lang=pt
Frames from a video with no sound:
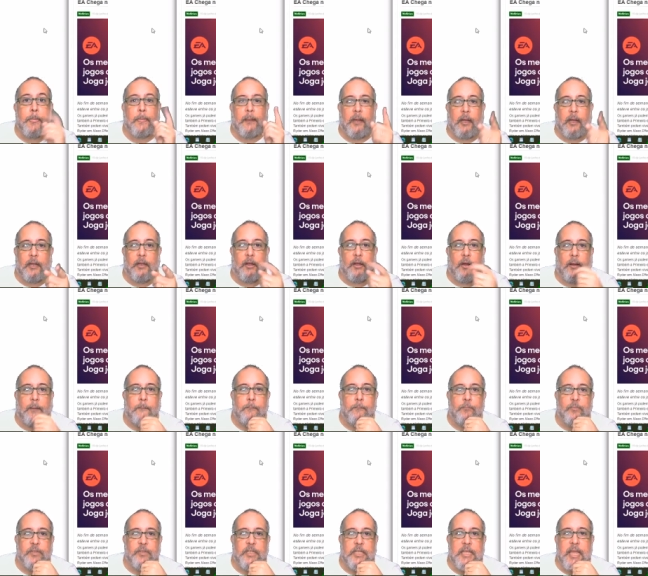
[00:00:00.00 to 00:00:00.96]
Aí ó,
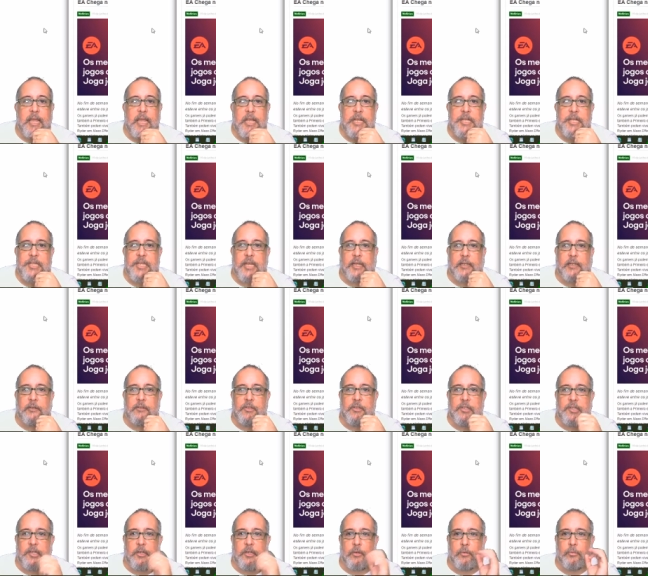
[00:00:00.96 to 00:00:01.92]
EA chega no
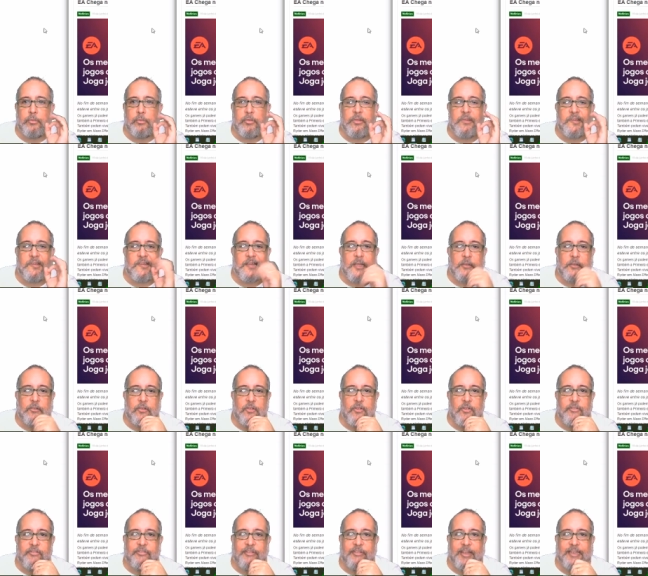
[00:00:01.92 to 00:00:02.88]
Steam com sucesso
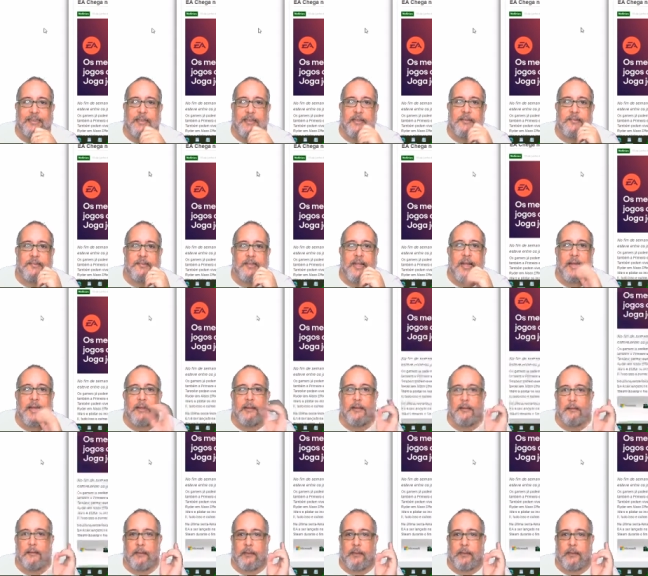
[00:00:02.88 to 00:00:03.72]
de vendas, tá?